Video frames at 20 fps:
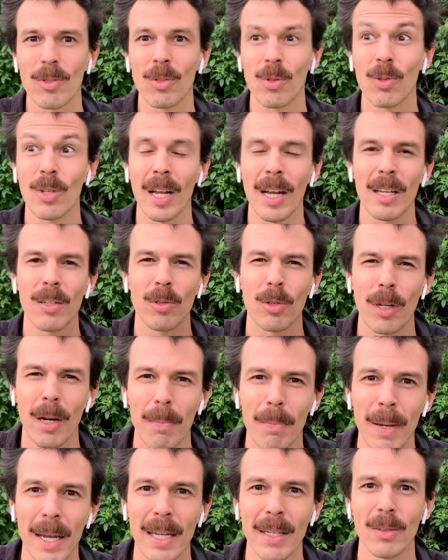dos
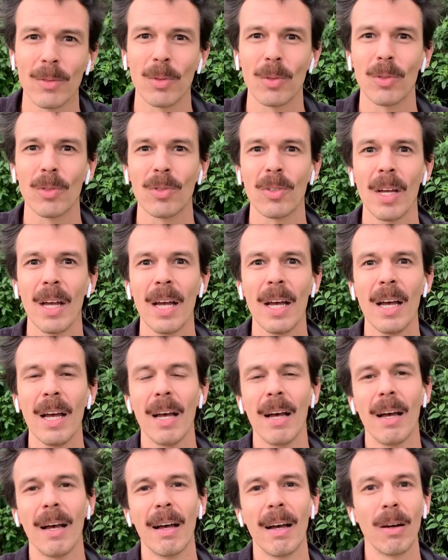relacionamentos
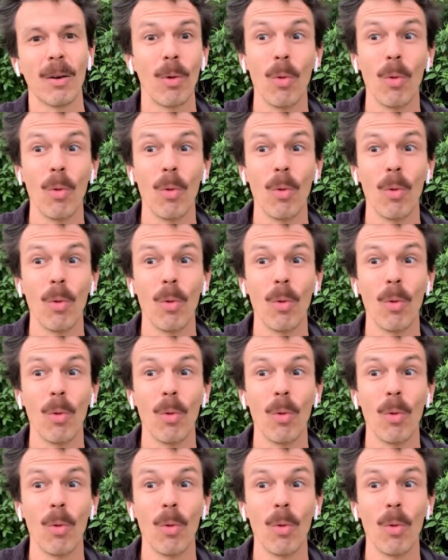uh,